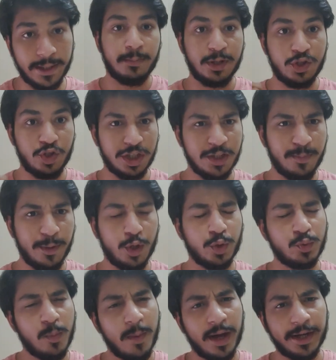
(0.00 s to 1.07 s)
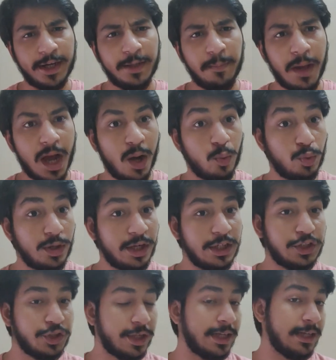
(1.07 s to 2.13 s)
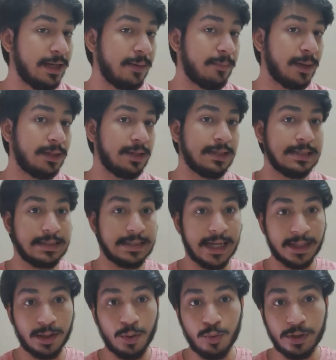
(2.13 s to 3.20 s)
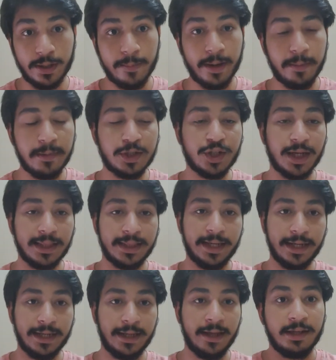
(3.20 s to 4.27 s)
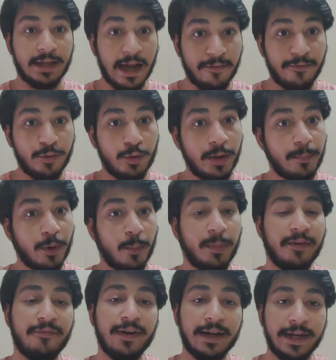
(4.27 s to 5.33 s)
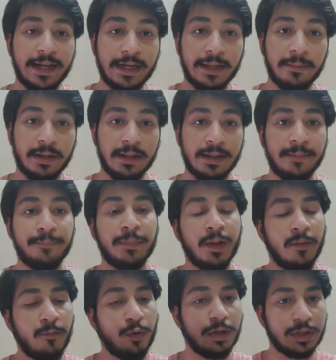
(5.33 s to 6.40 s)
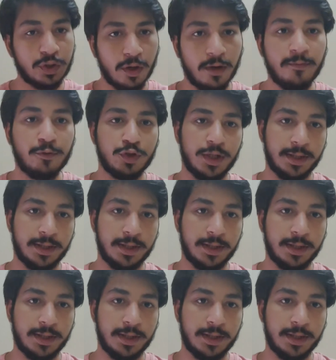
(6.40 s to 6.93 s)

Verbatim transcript: बट जस्ट बिकॉज वो मार्केट में आउटरीच नहीं कर पाते ज्यादा लोग उनके बारे में जानते नहीं या फिर उन्हें प्रॉपर फंडिंग नहीं मिलती वो डिजोल्व हो